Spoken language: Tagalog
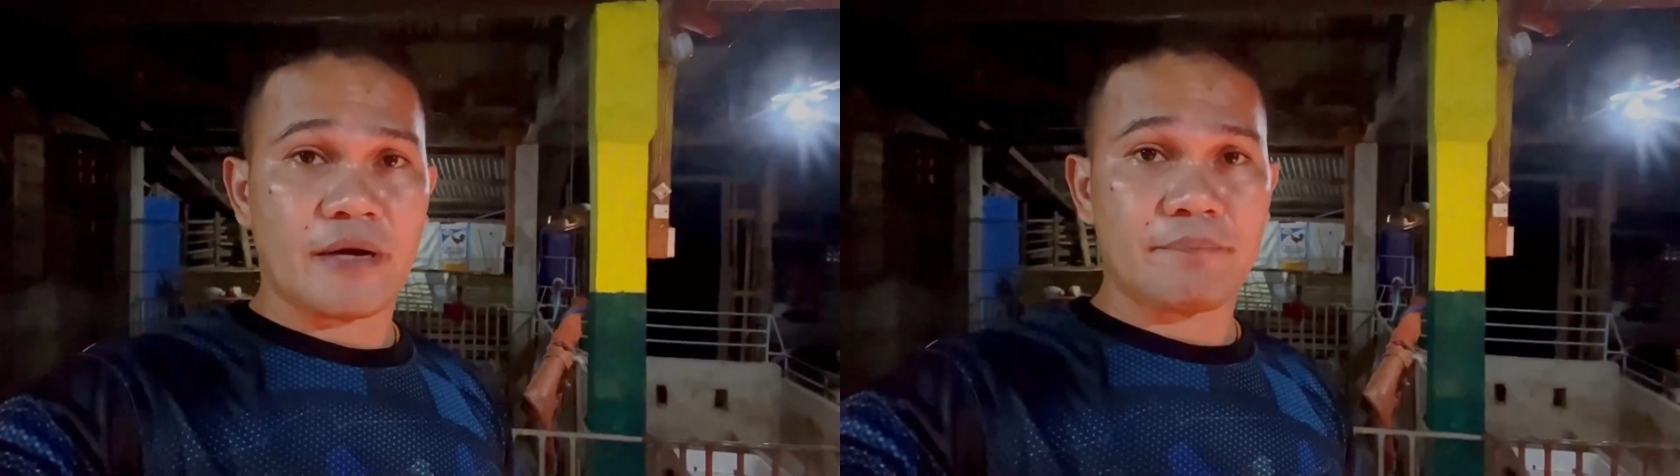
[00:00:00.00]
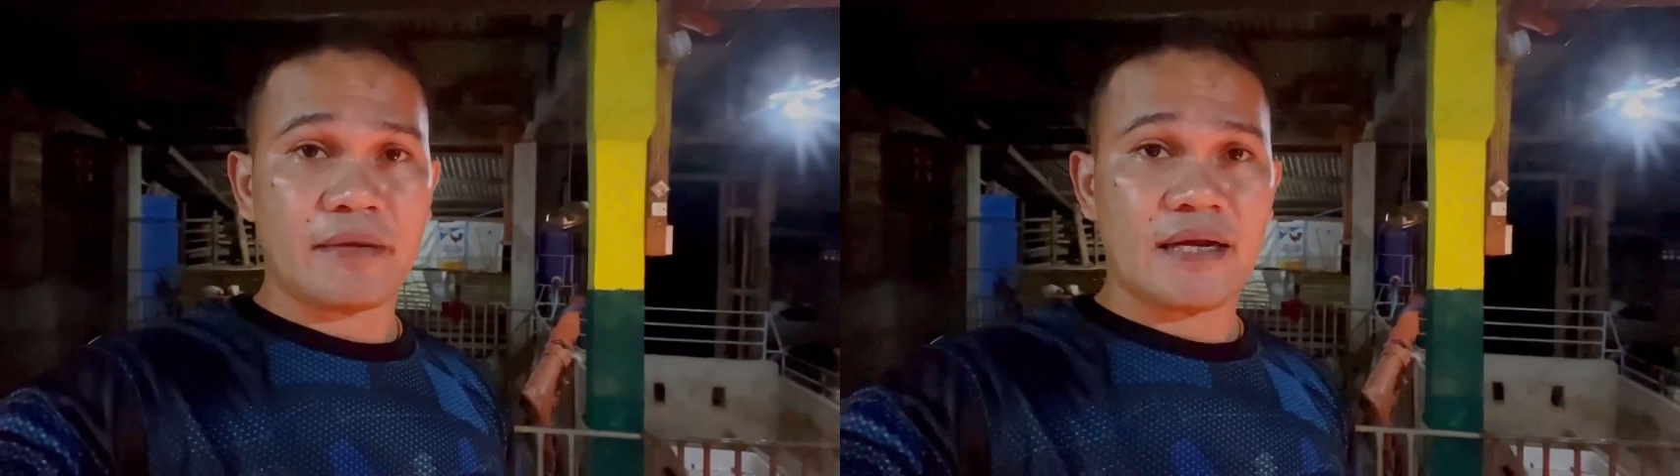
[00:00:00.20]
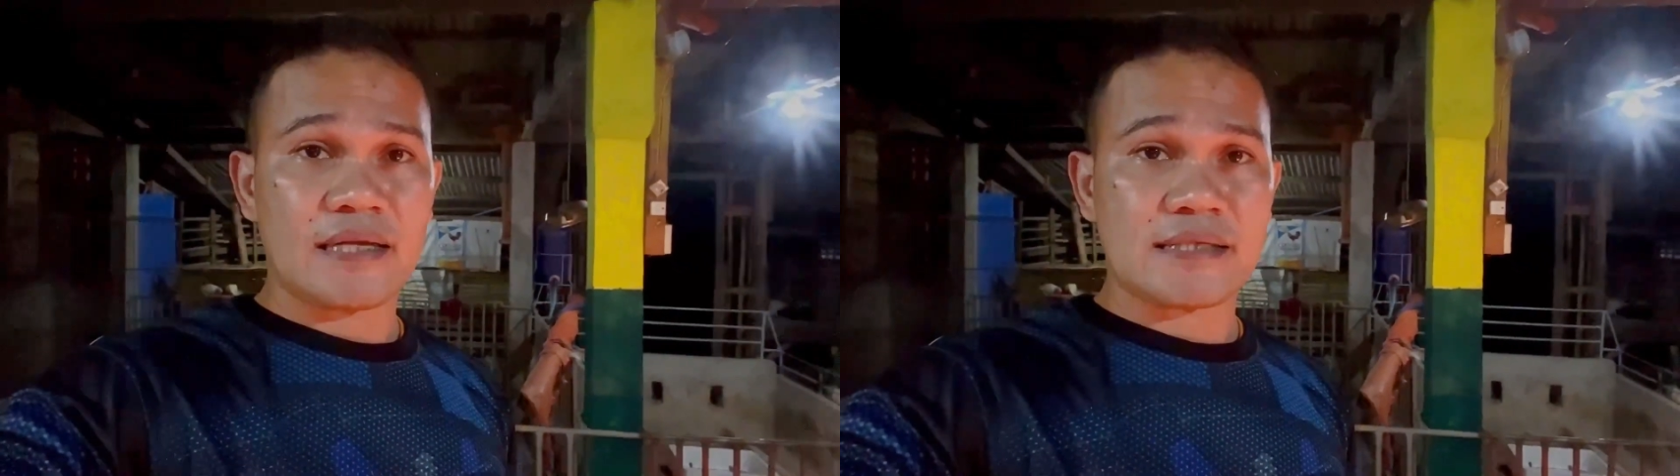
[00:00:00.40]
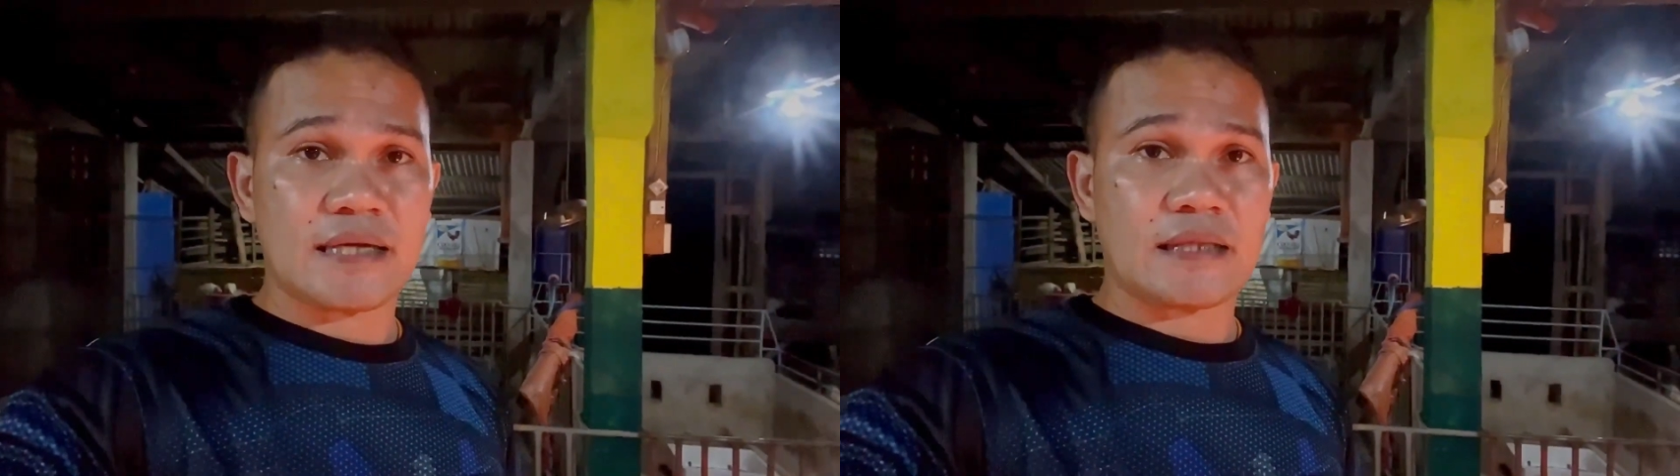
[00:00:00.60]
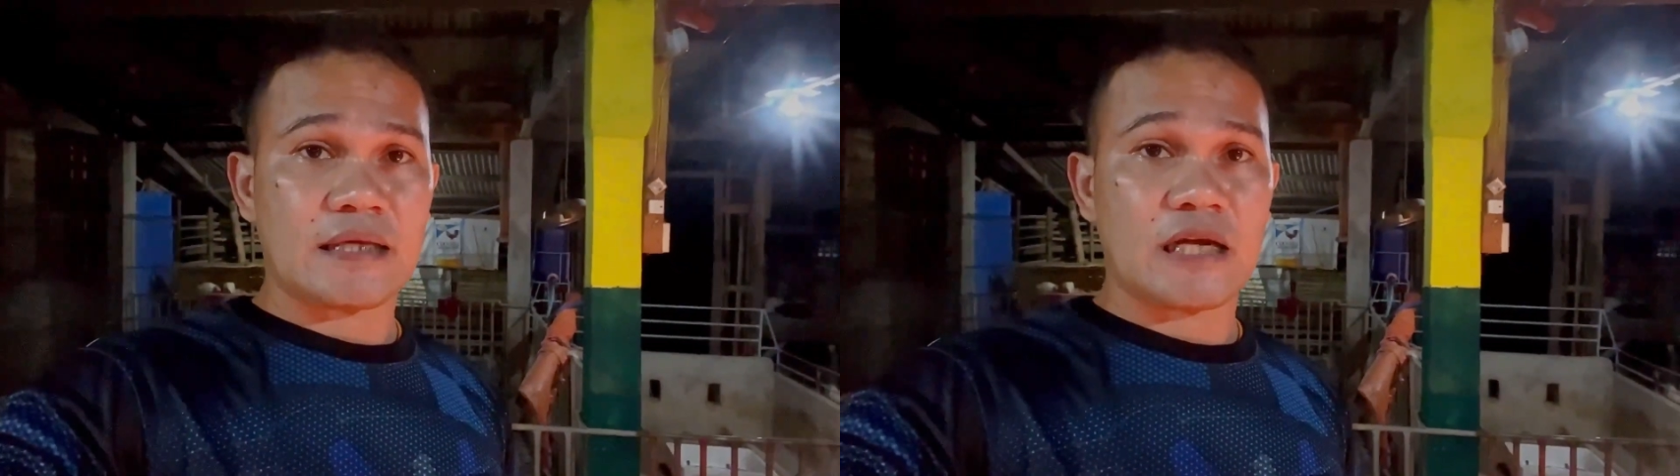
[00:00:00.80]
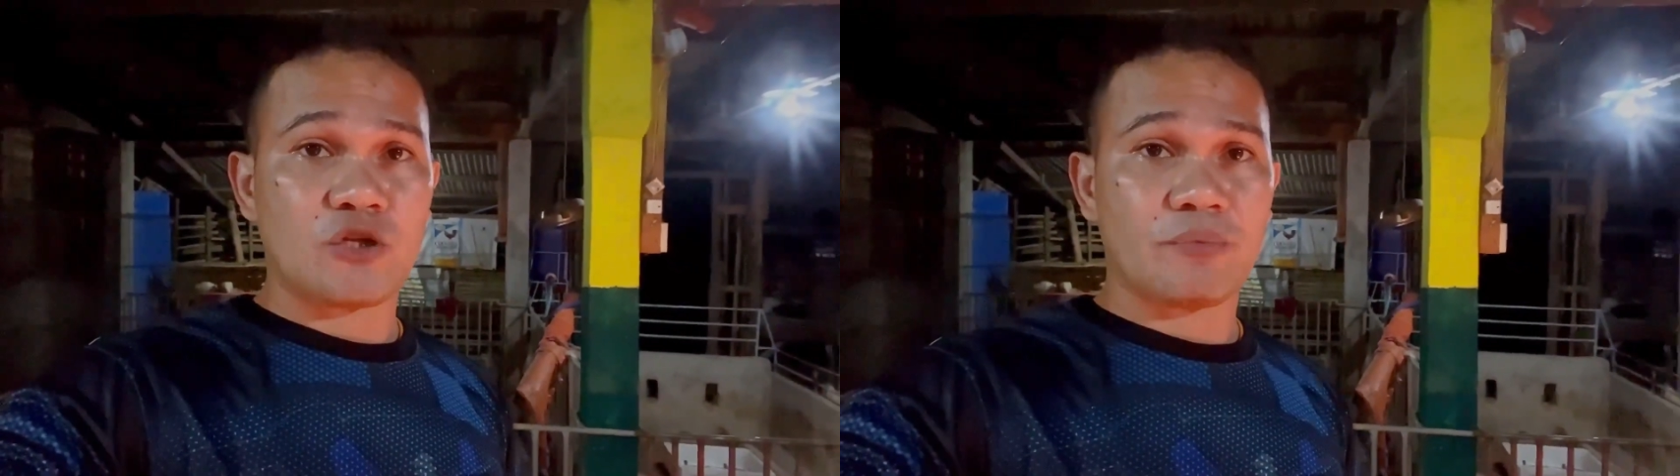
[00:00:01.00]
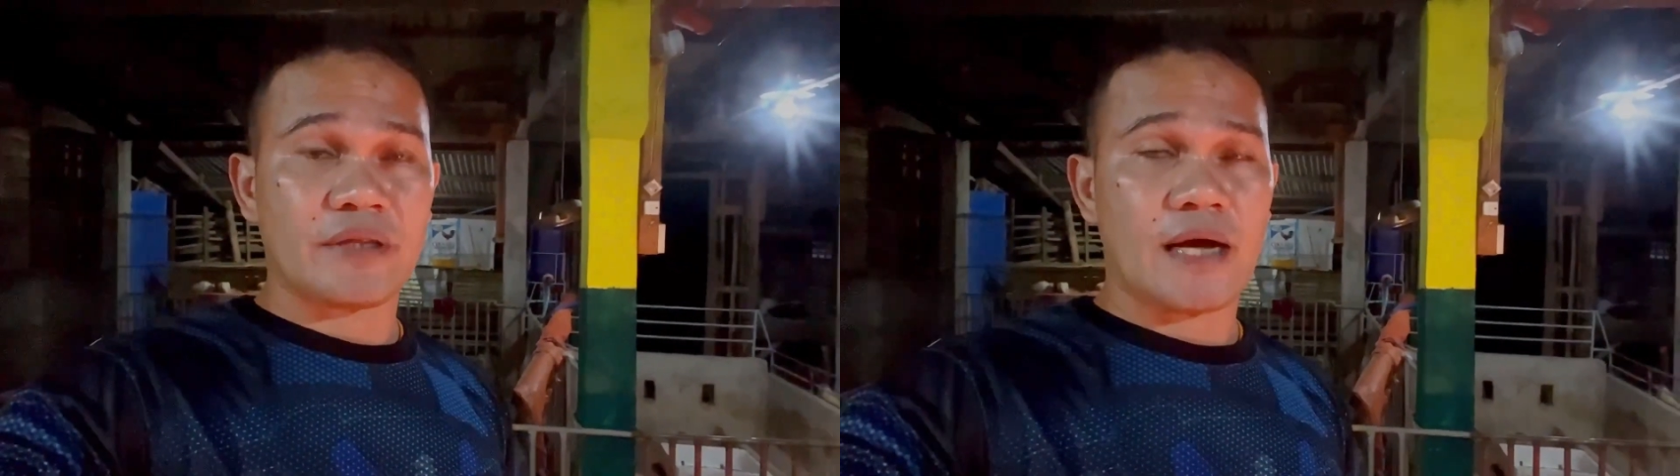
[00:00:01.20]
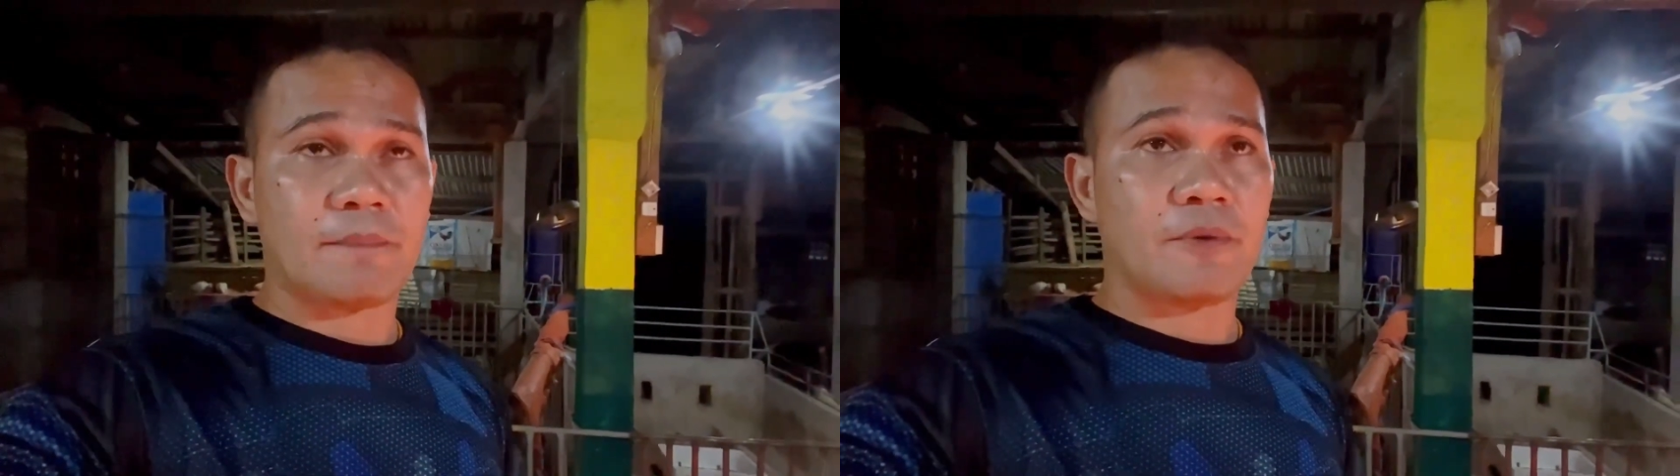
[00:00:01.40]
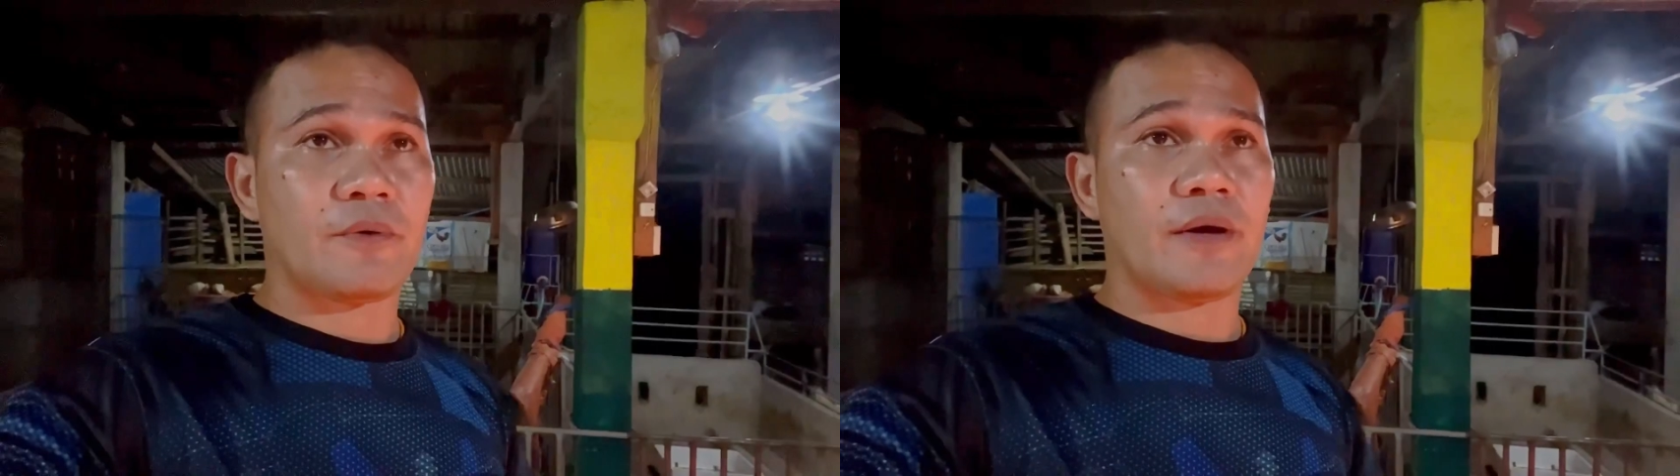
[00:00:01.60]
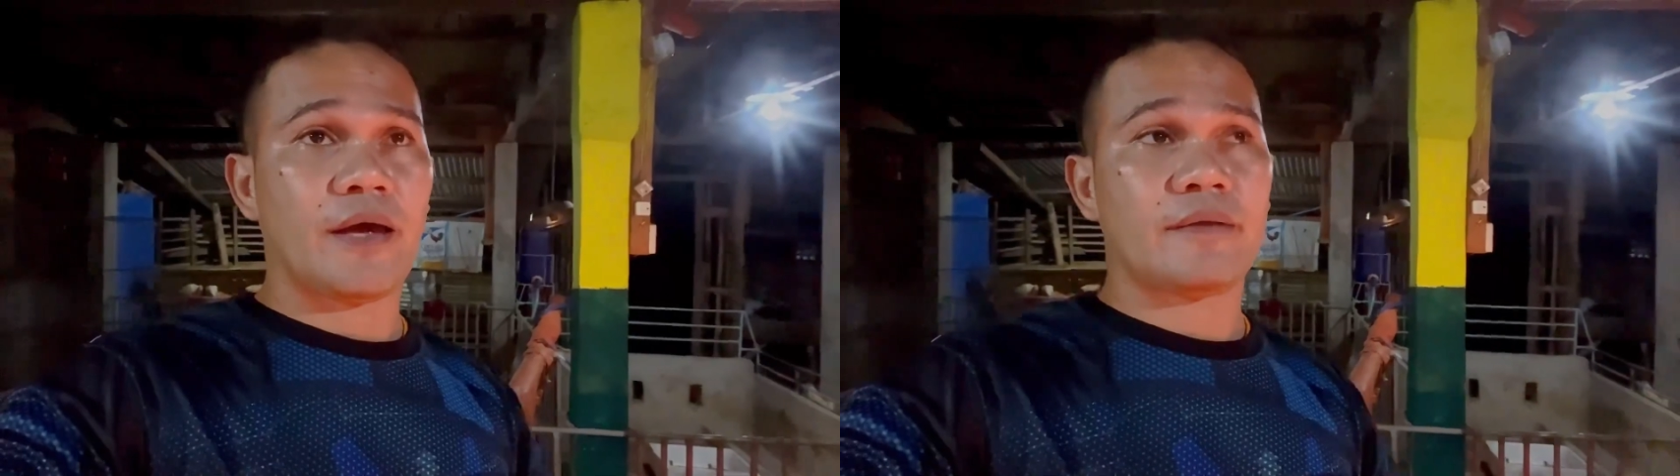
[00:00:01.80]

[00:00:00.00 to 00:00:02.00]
mga piglets natin na dumadapo.